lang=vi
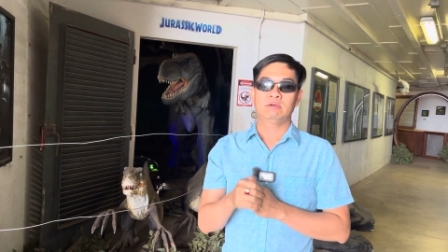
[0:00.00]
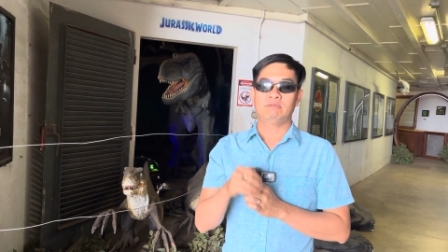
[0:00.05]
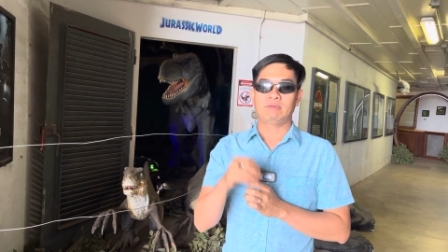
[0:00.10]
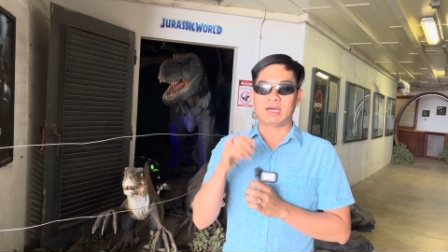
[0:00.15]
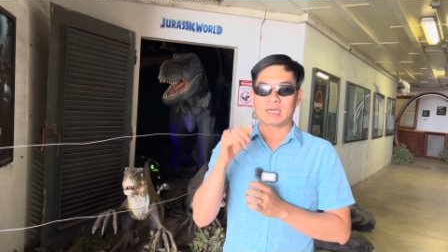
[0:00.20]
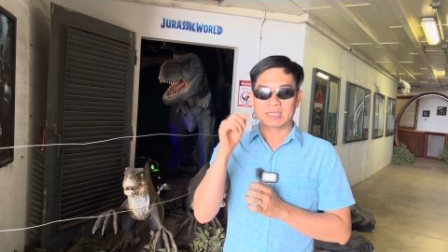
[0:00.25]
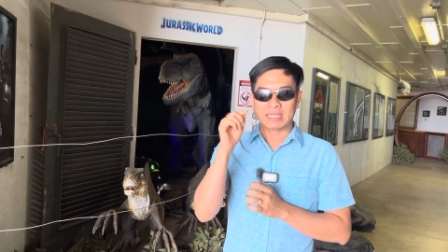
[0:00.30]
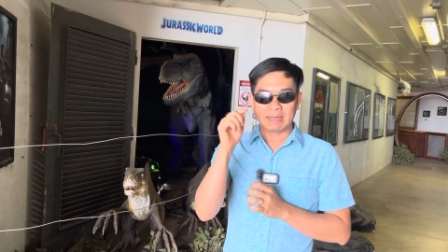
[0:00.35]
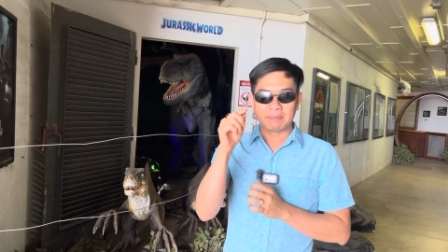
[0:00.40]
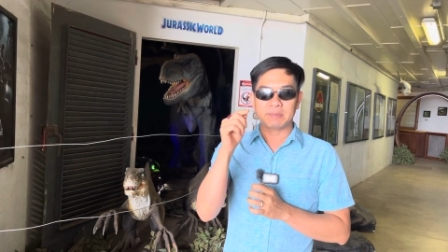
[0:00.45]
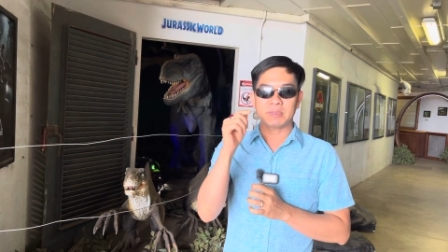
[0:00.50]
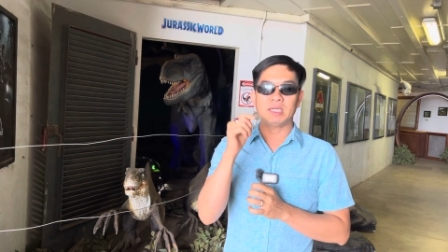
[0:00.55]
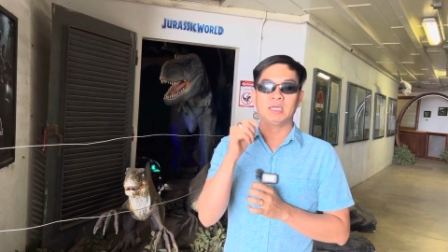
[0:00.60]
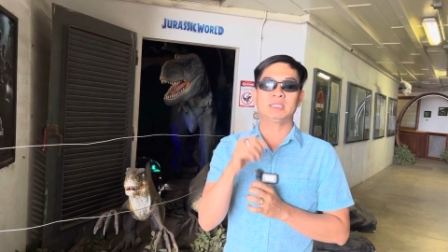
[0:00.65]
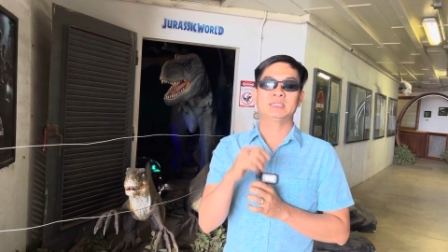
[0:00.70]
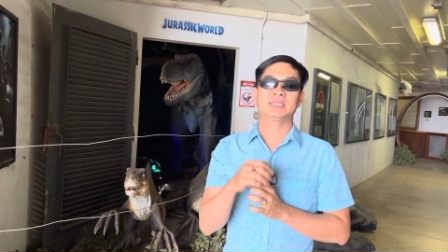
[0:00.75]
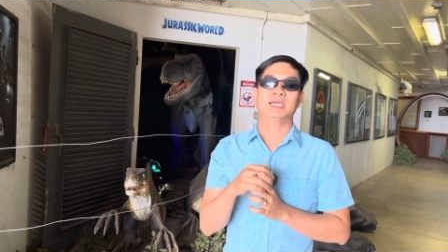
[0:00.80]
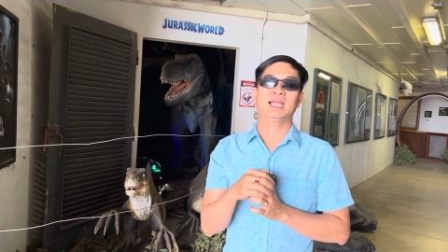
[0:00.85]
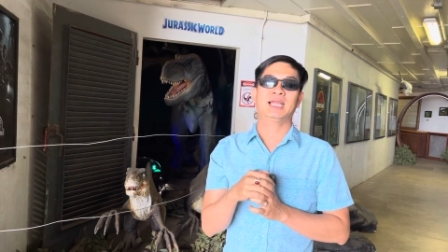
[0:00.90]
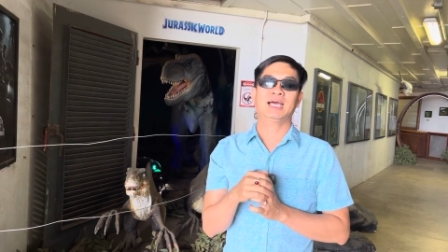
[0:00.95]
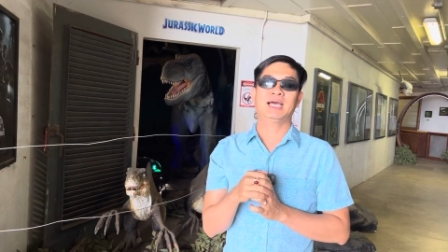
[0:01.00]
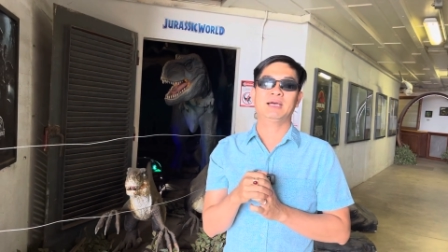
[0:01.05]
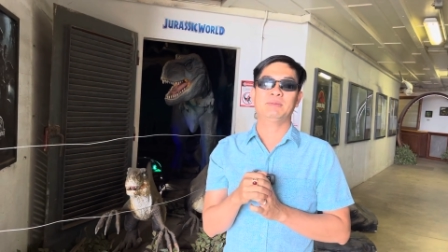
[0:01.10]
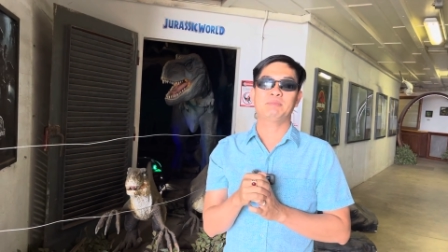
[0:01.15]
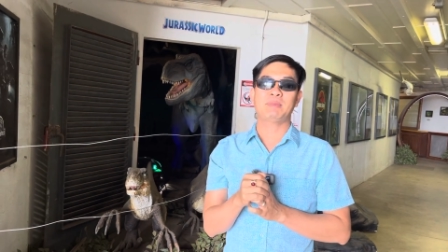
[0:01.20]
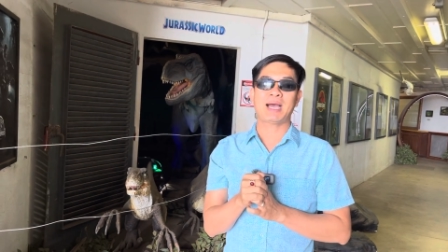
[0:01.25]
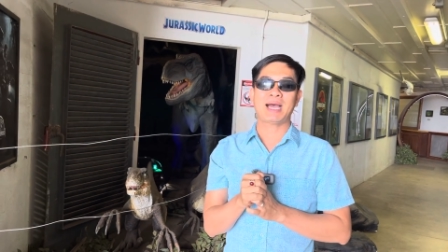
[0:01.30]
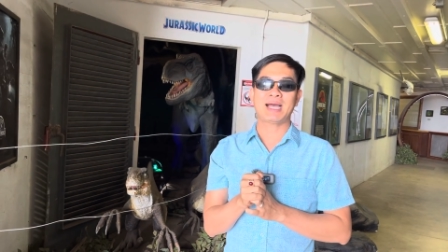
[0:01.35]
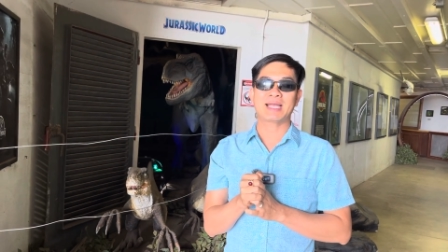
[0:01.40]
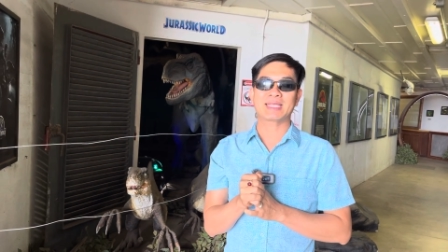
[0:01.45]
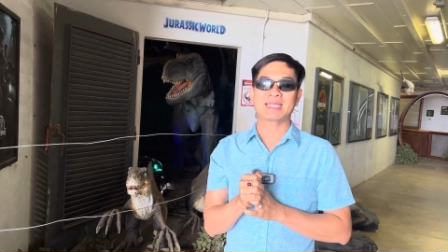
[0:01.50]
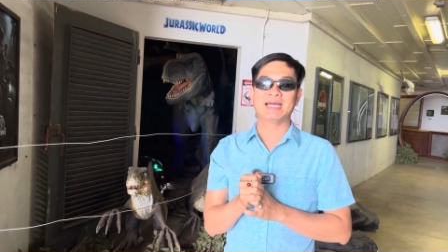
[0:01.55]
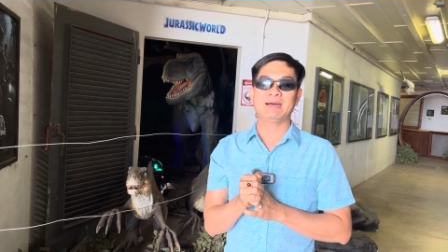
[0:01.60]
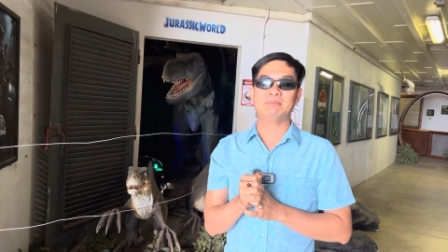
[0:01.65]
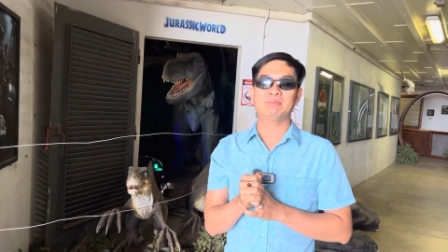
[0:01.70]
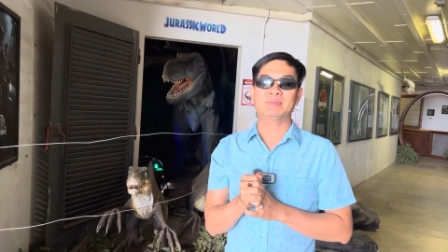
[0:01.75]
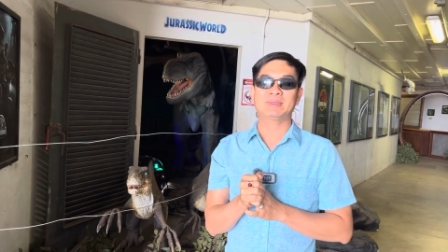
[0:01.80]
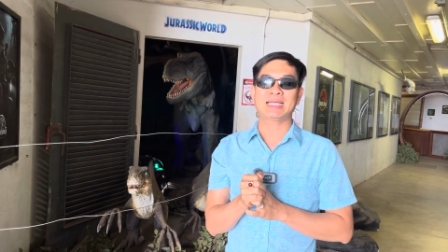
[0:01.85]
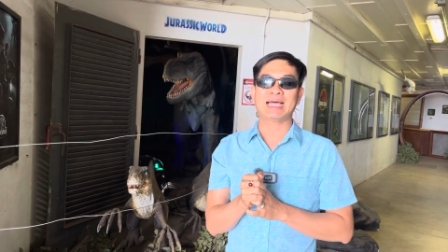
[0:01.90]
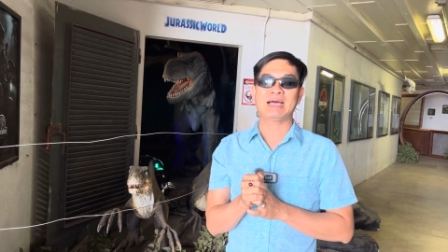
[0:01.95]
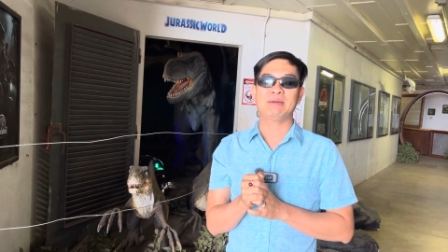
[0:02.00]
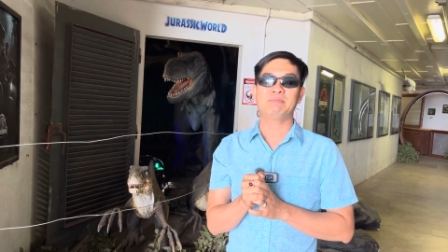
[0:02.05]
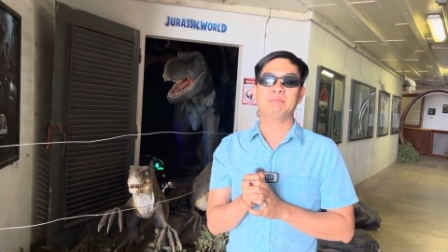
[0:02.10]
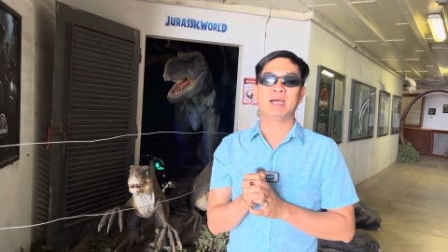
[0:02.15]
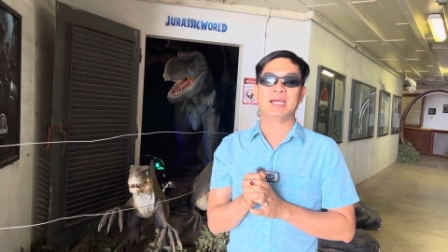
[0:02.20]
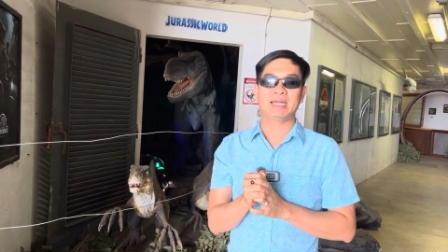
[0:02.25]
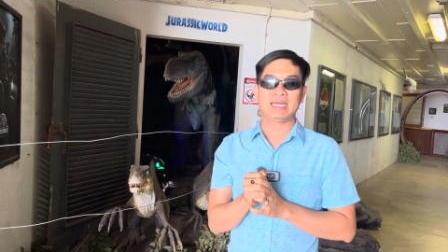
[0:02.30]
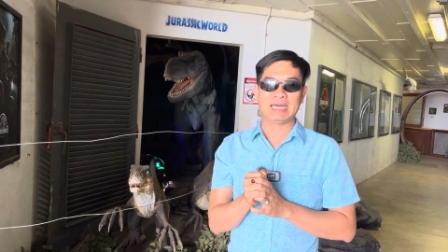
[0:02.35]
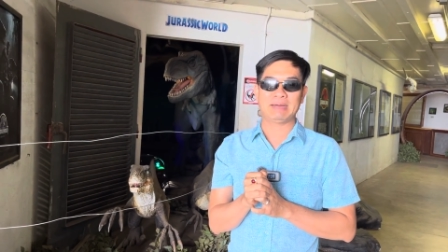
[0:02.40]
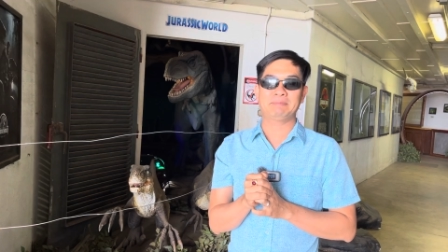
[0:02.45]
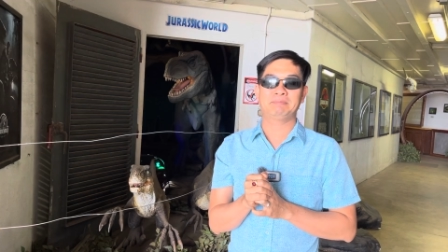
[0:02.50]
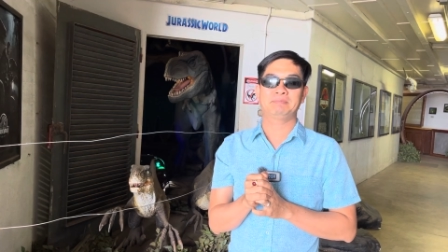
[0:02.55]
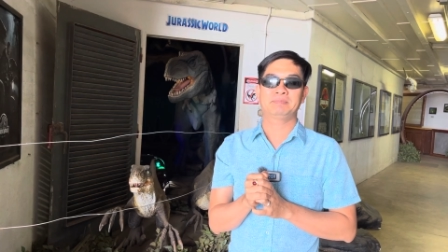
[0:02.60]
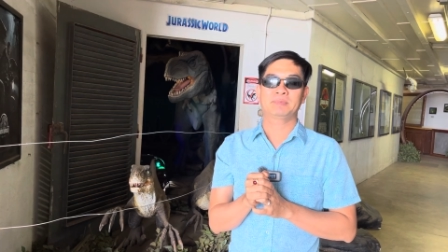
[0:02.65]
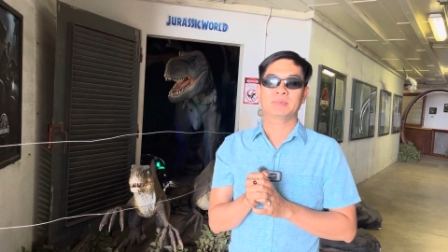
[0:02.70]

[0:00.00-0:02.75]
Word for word: và thấp nhất sẽ là 3.875